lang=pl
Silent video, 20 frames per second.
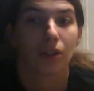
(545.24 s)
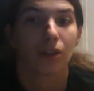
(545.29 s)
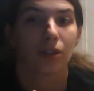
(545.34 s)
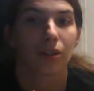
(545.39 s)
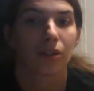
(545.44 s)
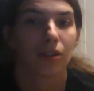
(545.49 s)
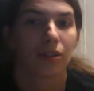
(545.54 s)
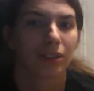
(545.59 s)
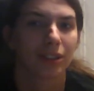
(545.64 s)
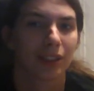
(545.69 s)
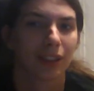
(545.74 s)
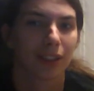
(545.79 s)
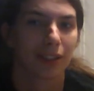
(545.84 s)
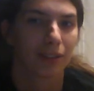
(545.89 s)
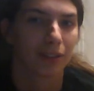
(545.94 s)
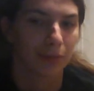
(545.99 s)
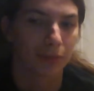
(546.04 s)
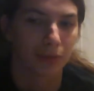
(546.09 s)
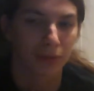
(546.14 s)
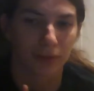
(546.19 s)

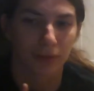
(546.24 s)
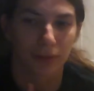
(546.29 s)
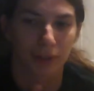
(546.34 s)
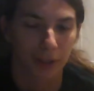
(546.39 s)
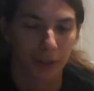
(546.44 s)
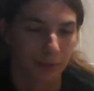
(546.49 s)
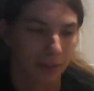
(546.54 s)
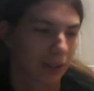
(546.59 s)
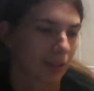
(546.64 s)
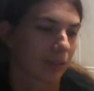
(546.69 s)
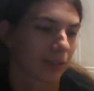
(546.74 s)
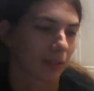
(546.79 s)
Ostatnim utworem jest